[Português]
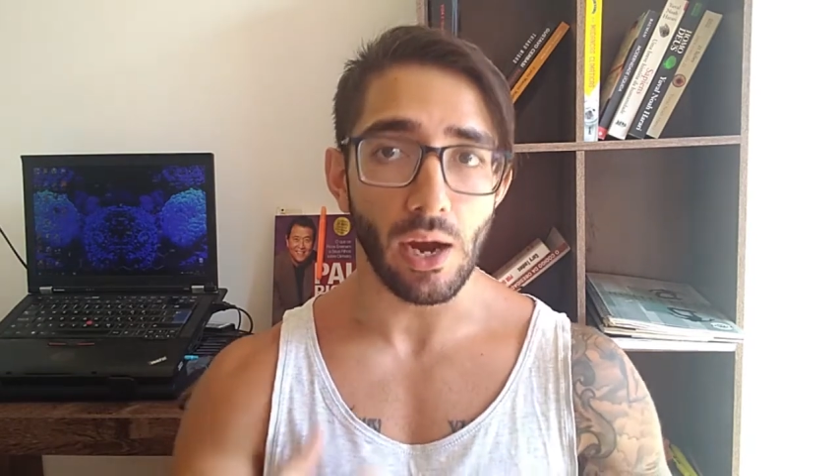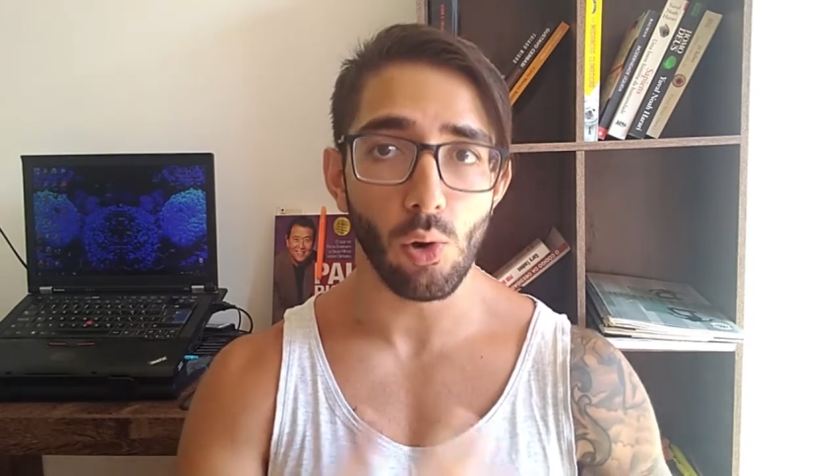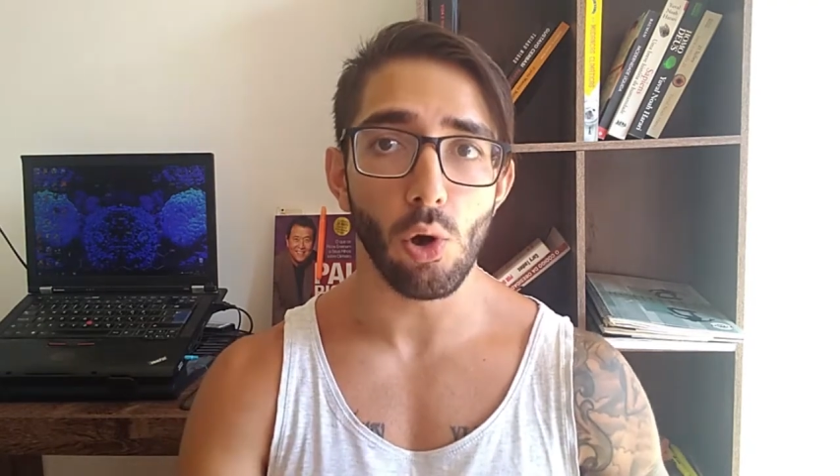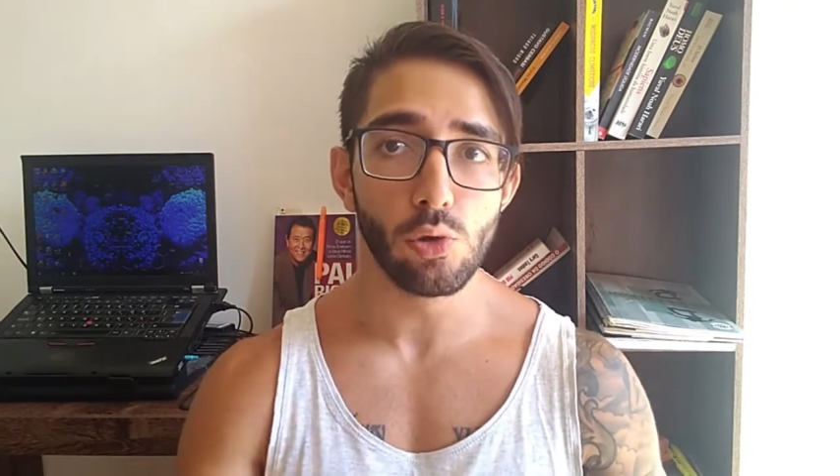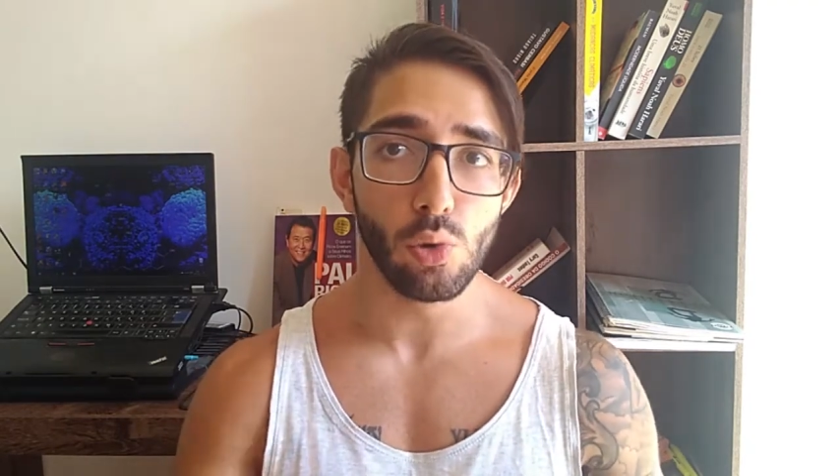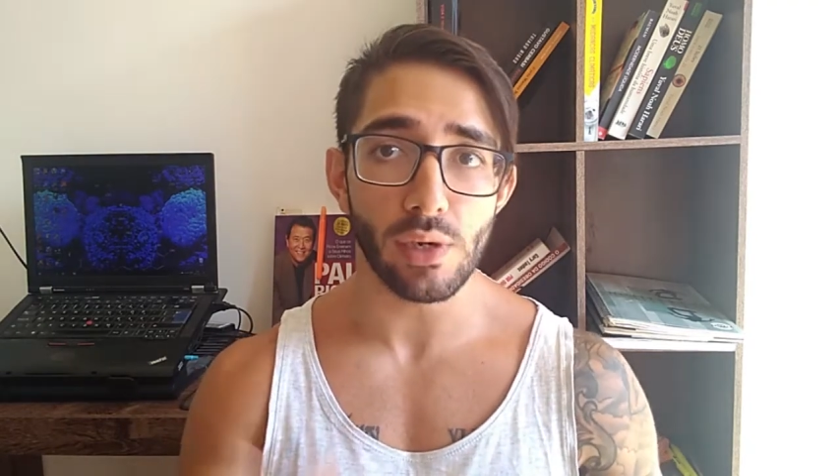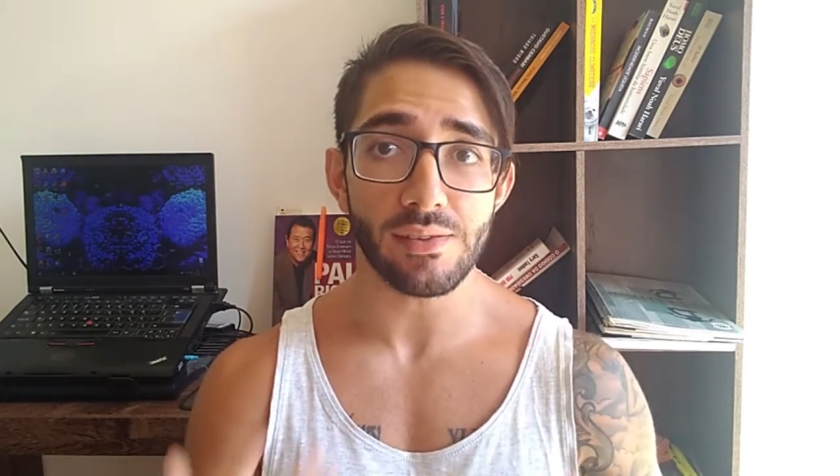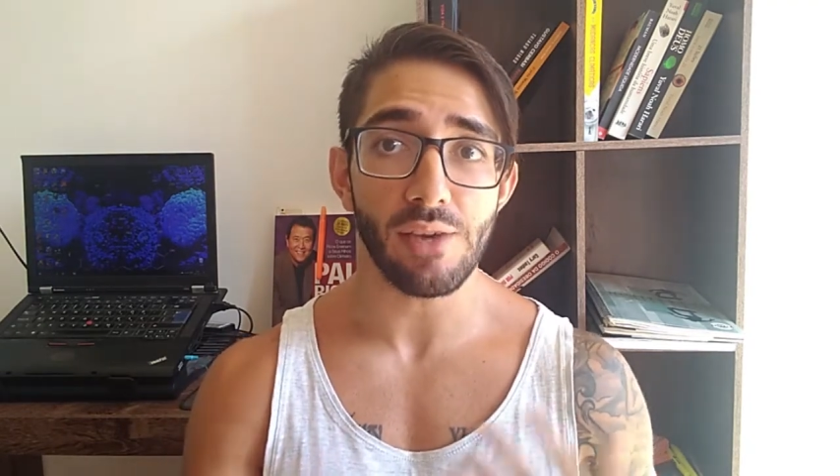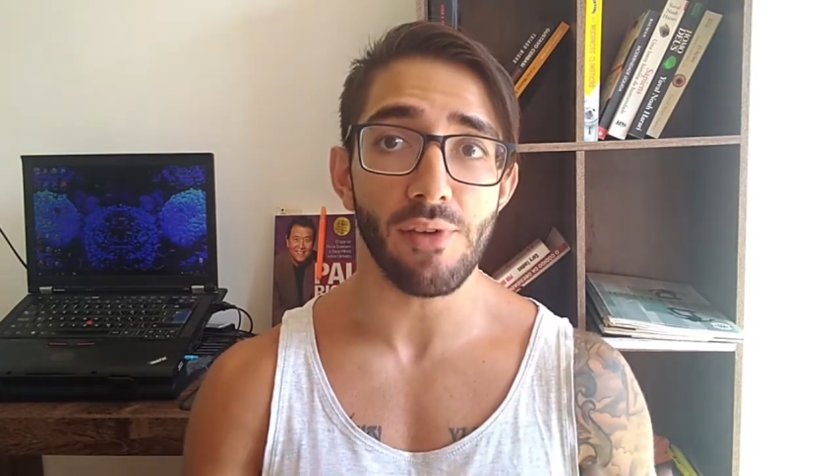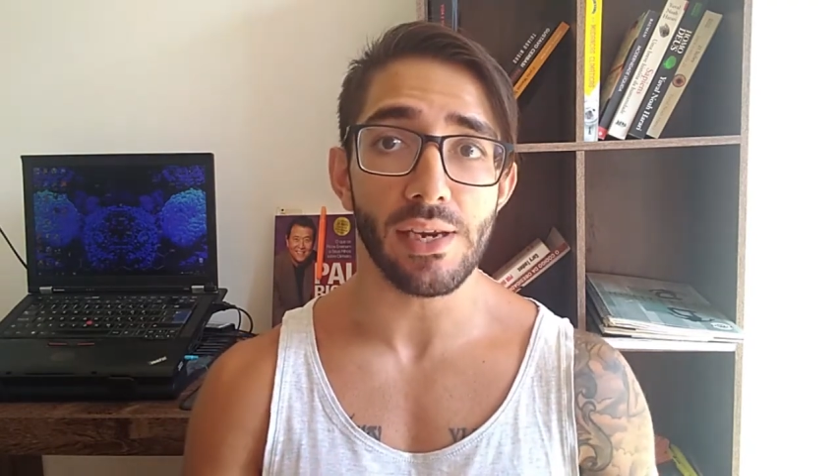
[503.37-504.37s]
A gordura
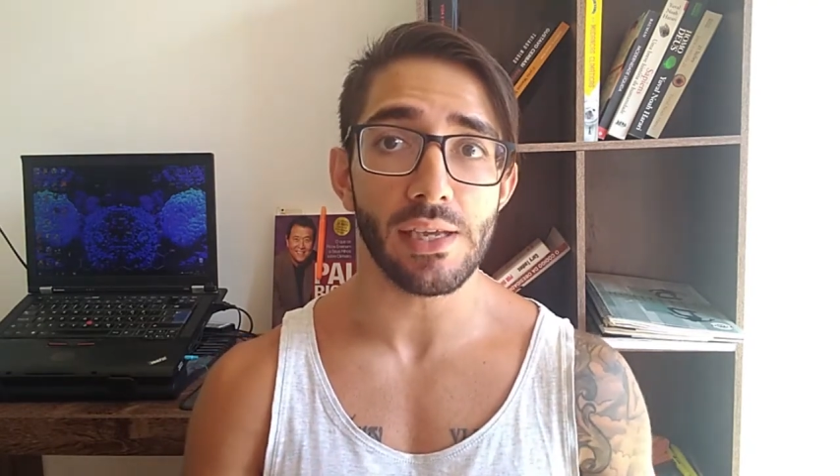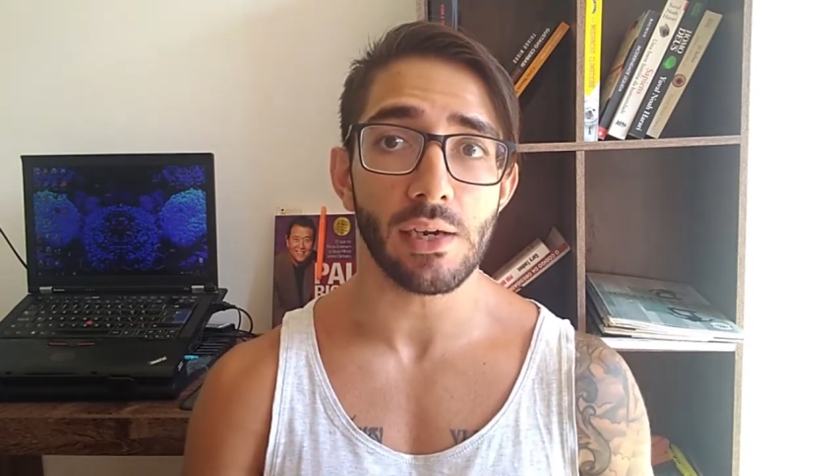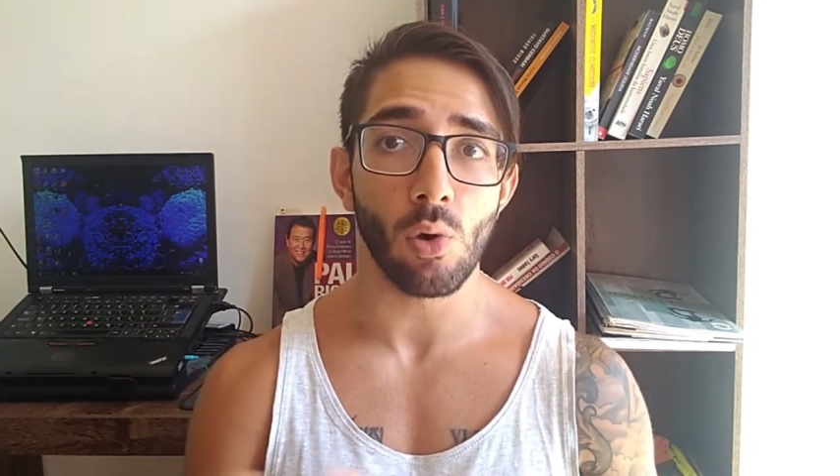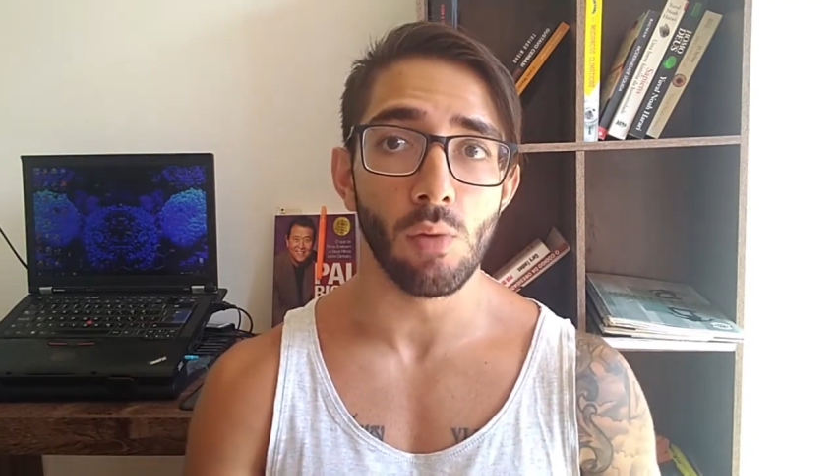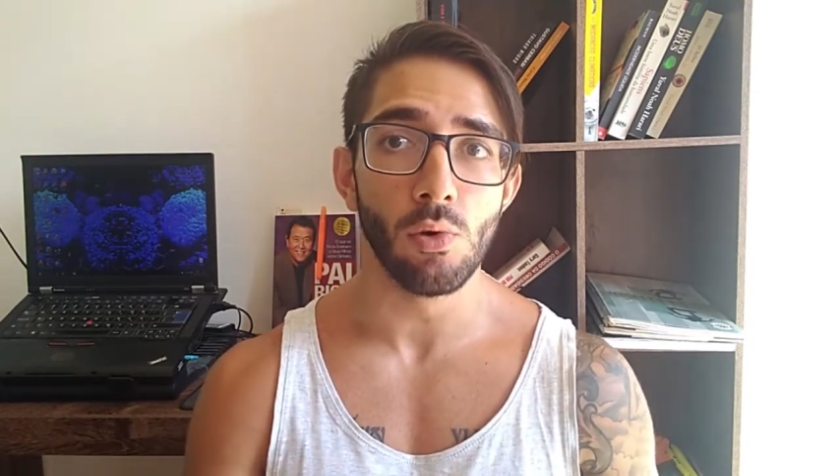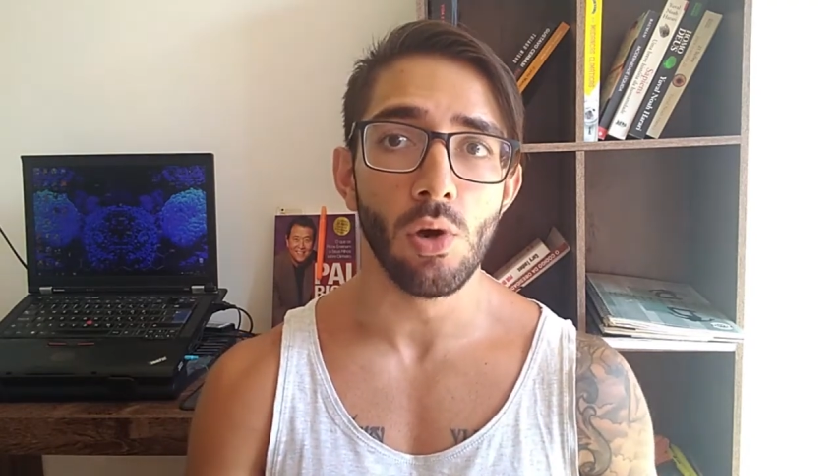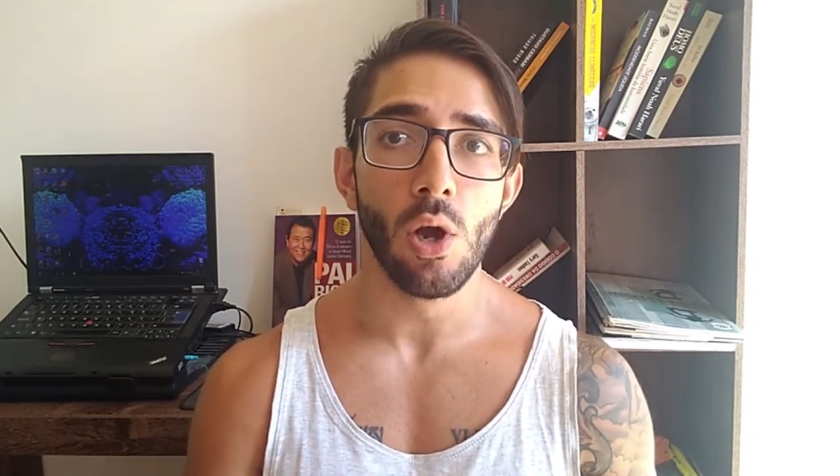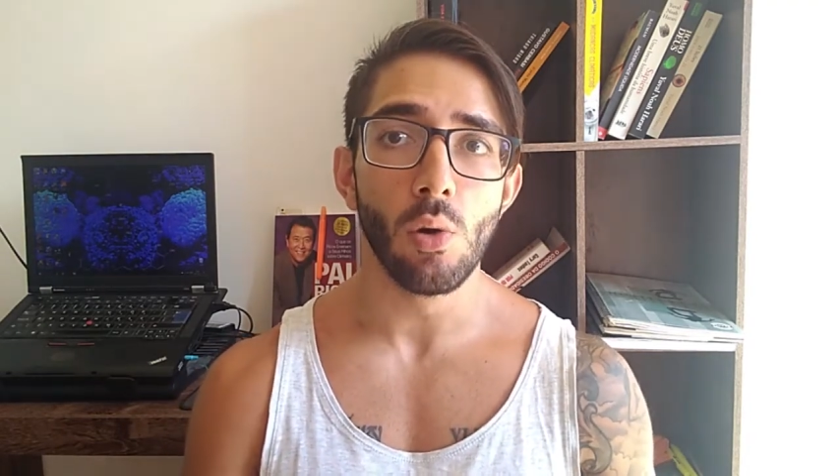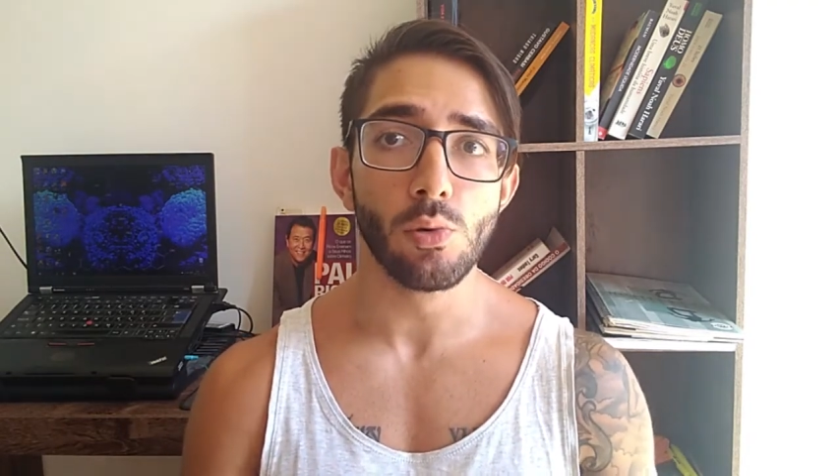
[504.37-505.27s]
serviria como